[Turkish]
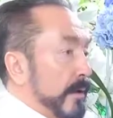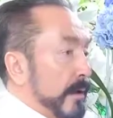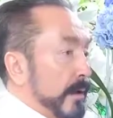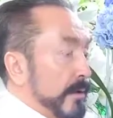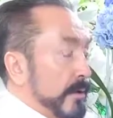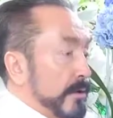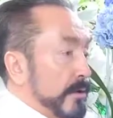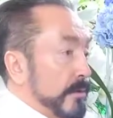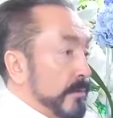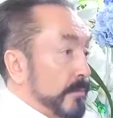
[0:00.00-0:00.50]

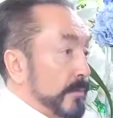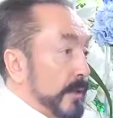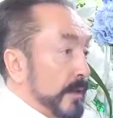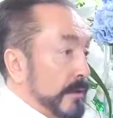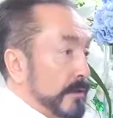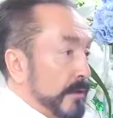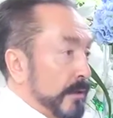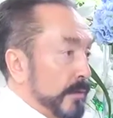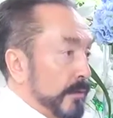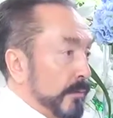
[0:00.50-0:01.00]
Kardeşim
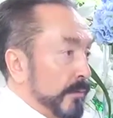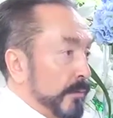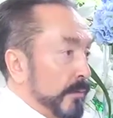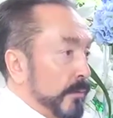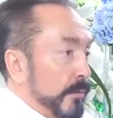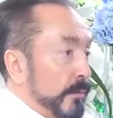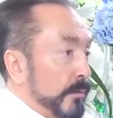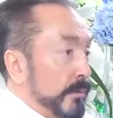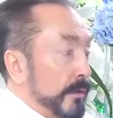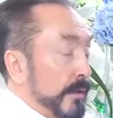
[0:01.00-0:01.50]

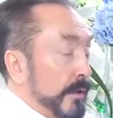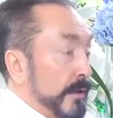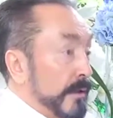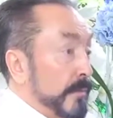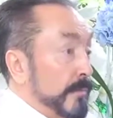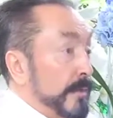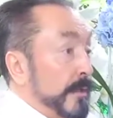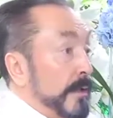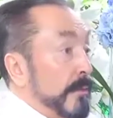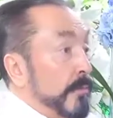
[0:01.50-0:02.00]
tesadüfün olduğu
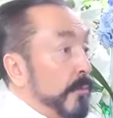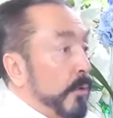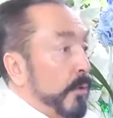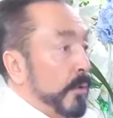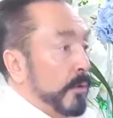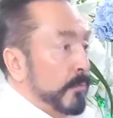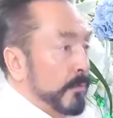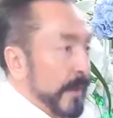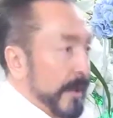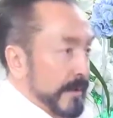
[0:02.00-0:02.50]
yerde bilim
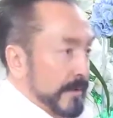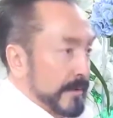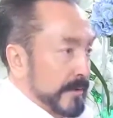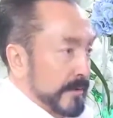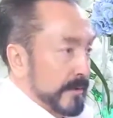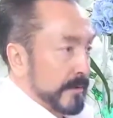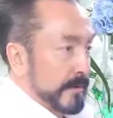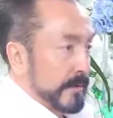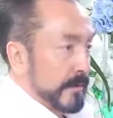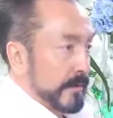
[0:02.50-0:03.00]

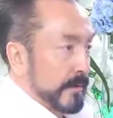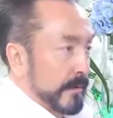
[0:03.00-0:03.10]
olmaz.